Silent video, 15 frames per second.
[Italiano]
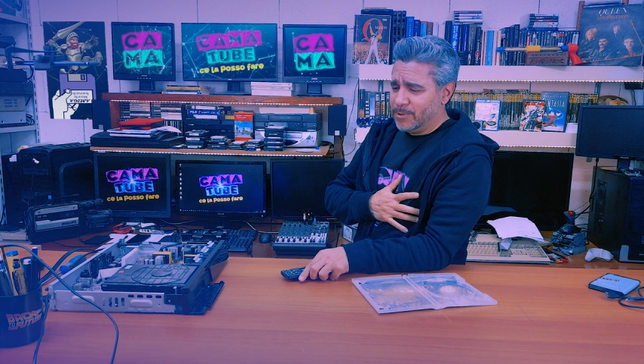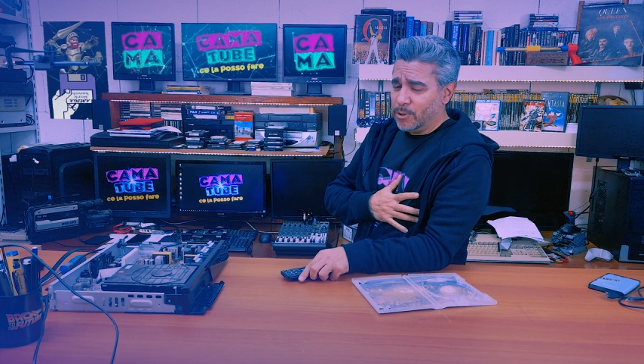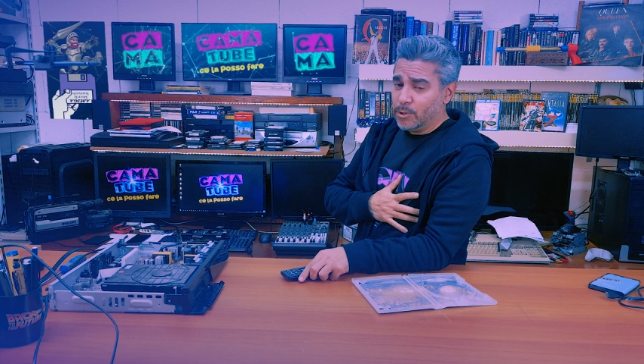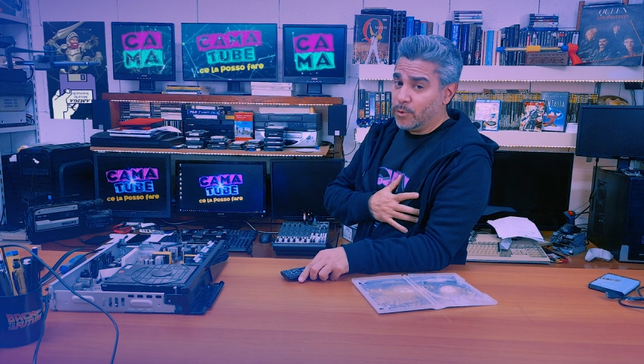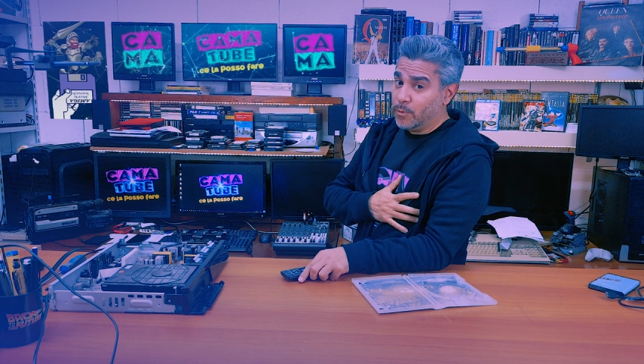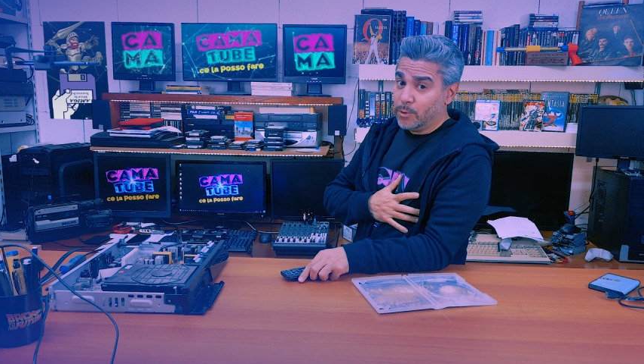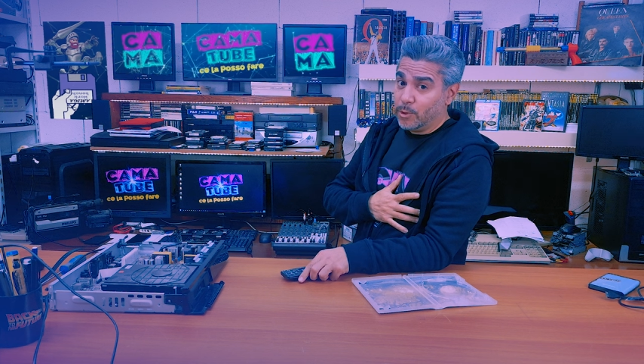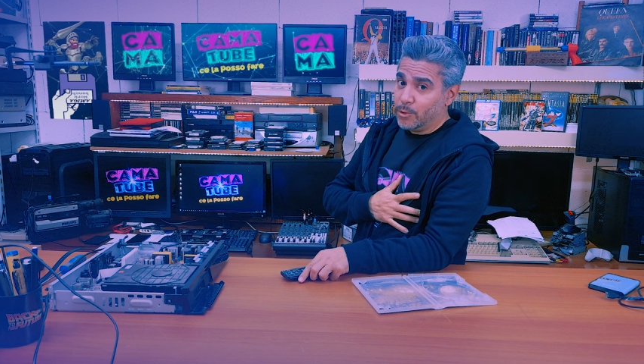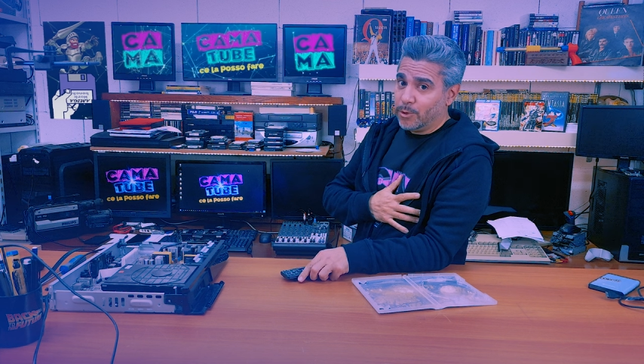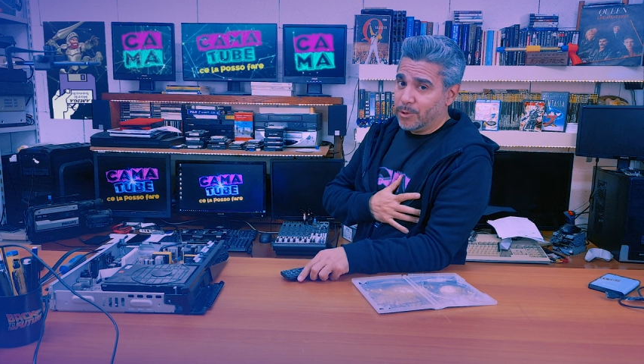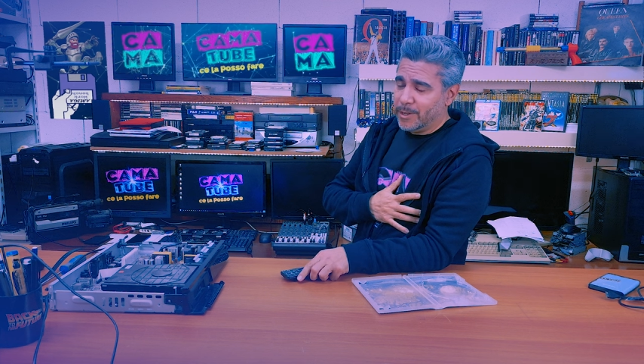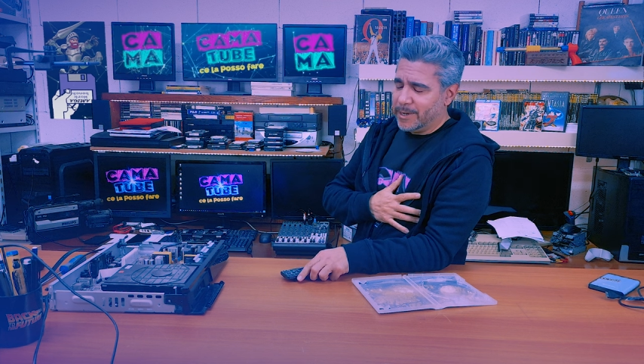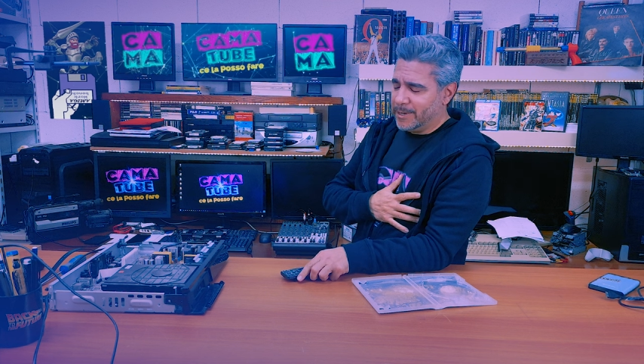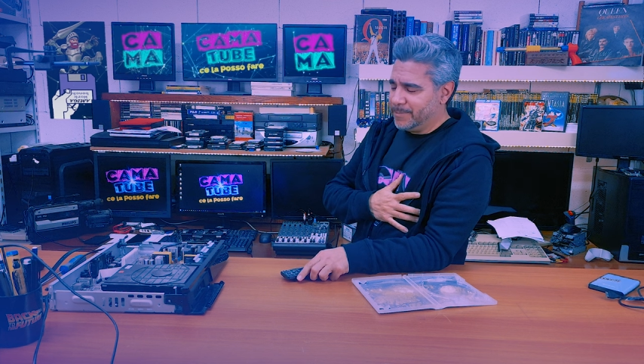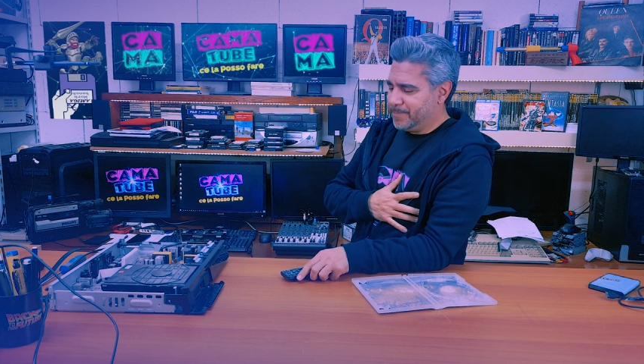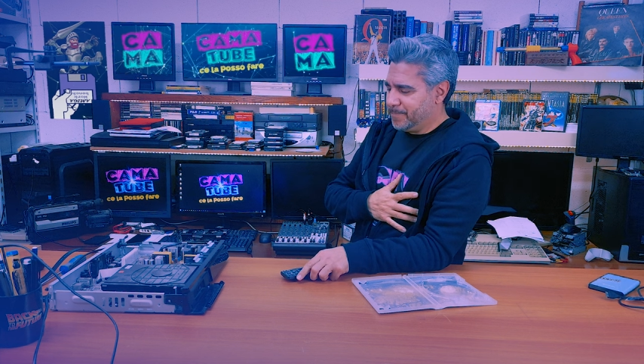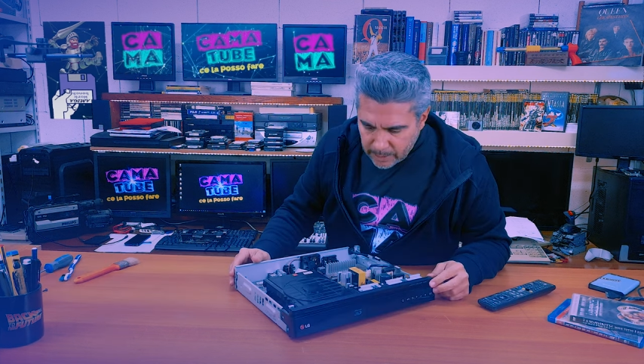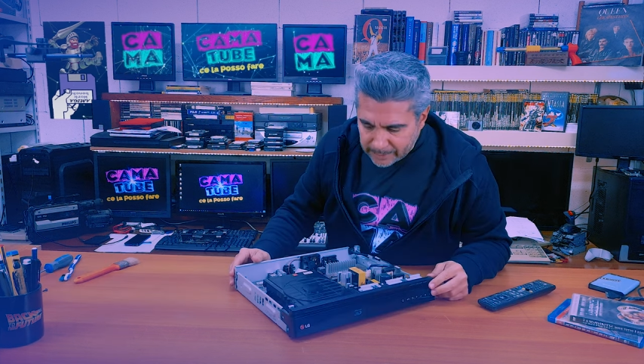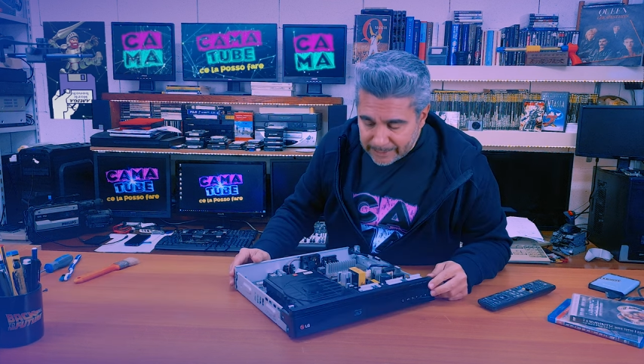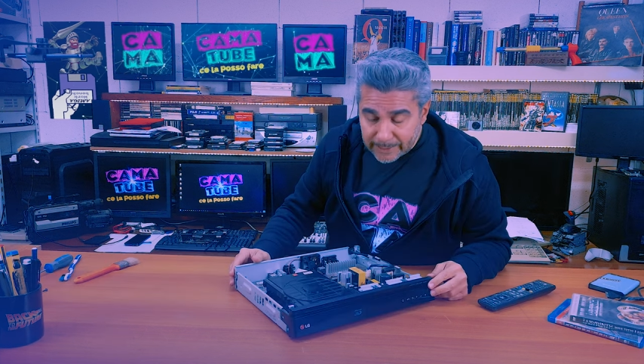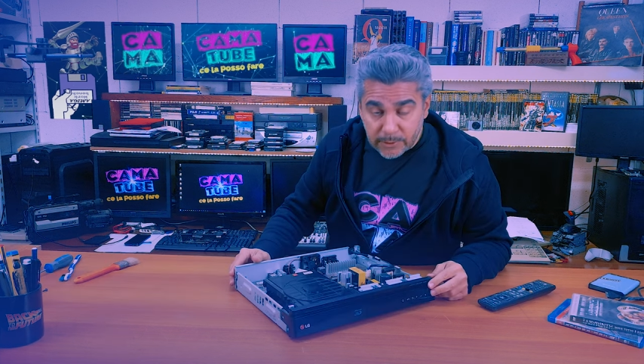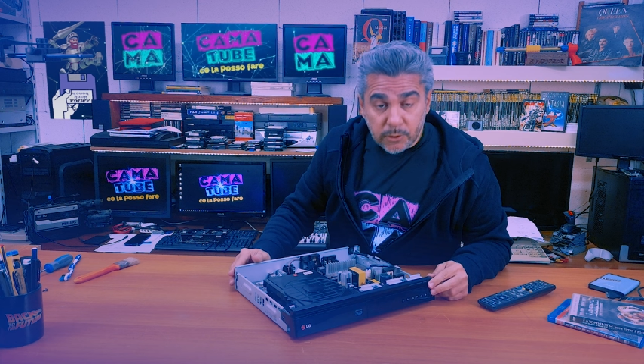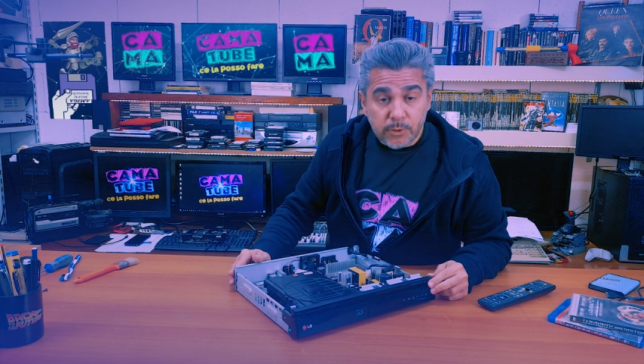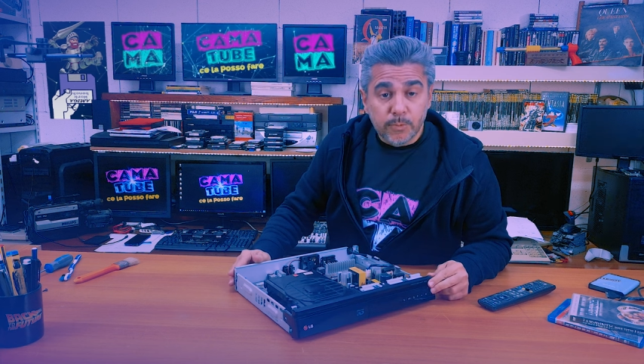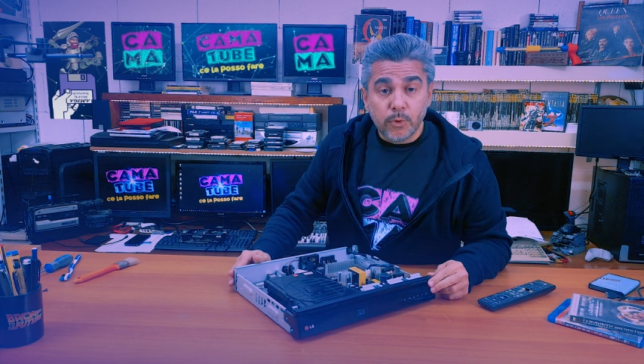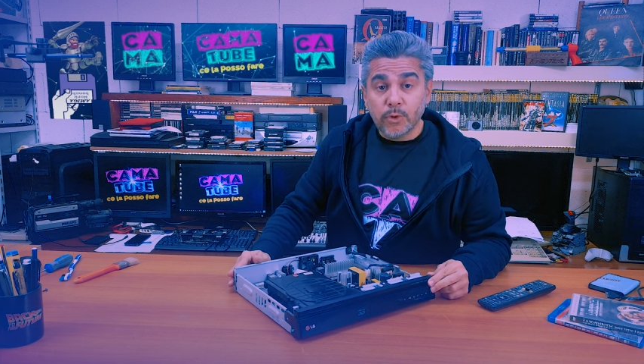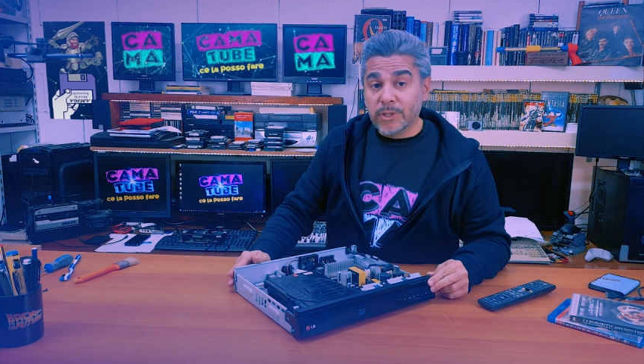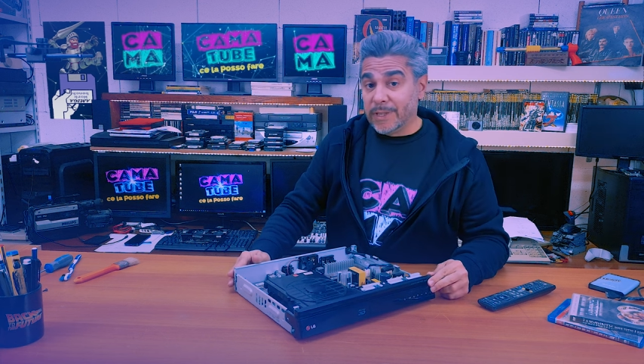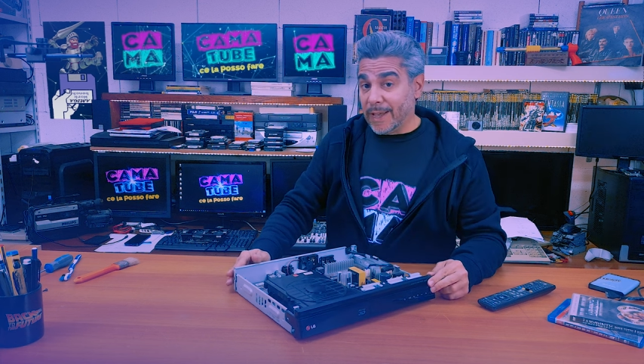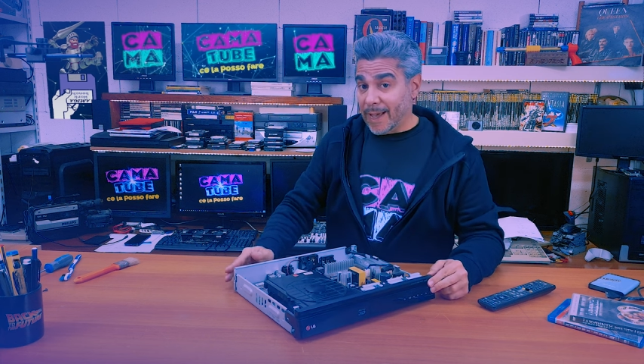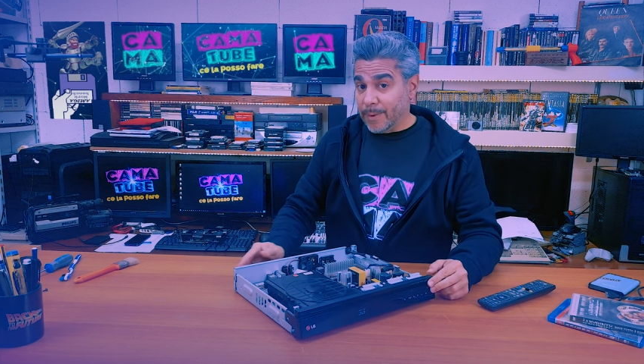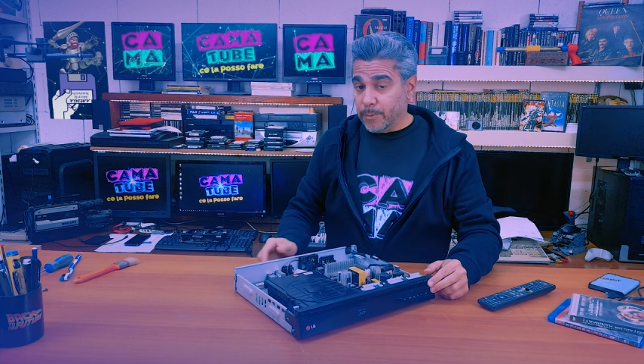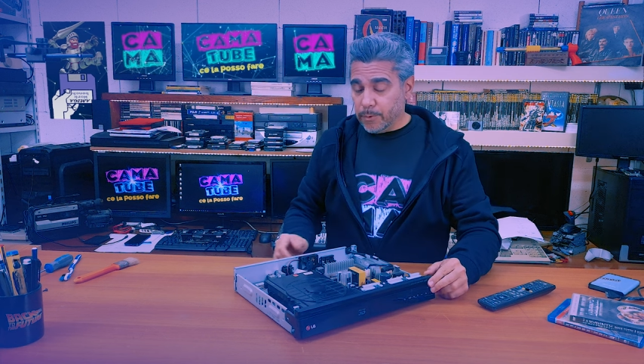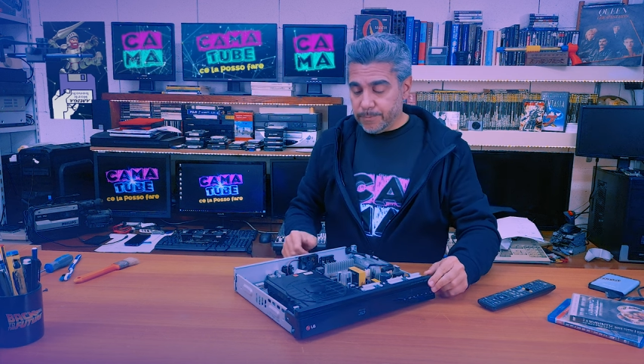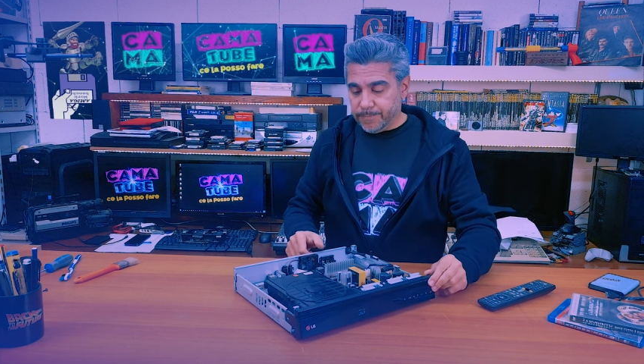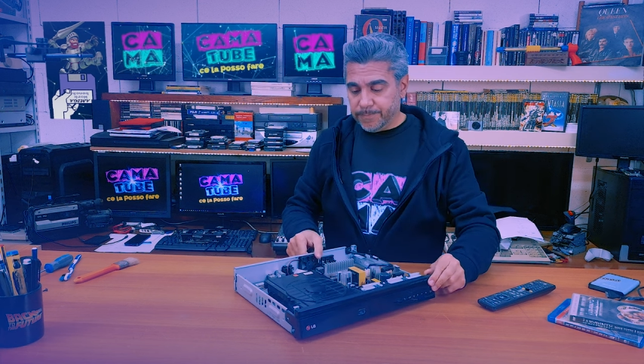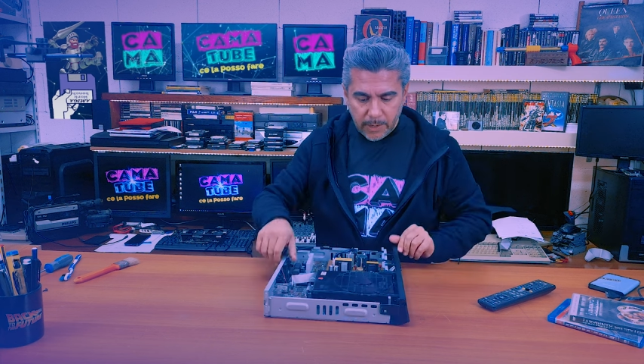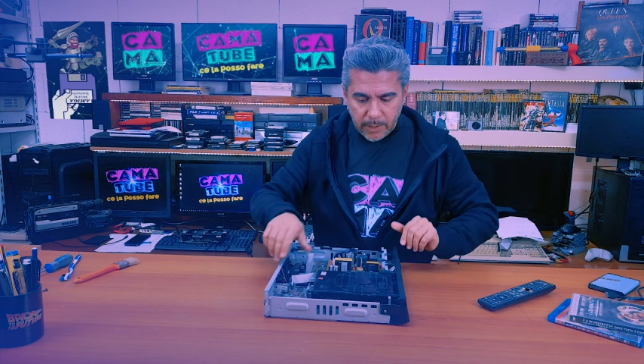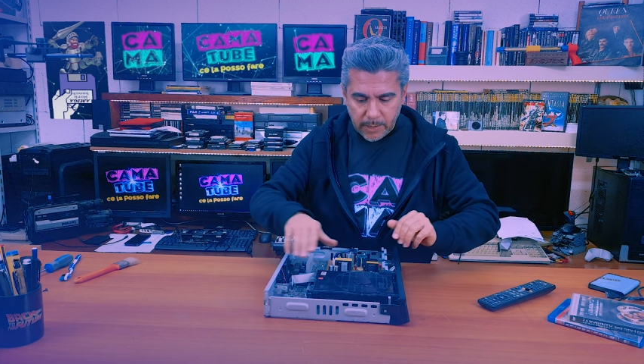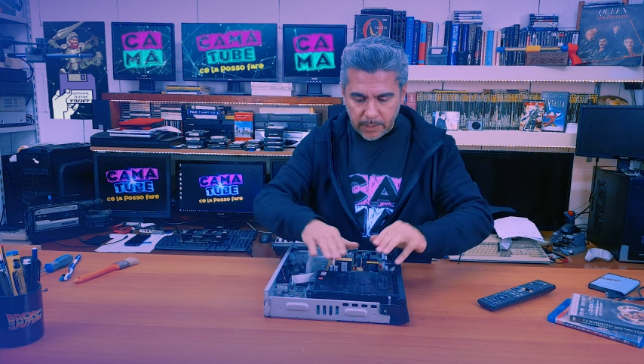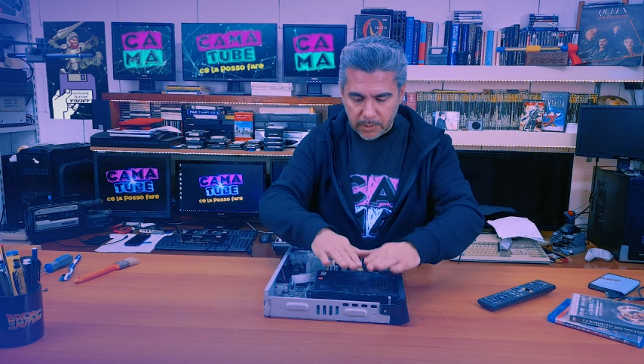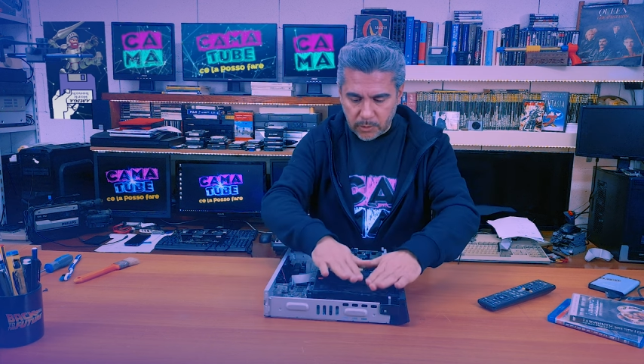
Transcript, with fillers: l'ho dovuto togliere. E adesso smontiamo il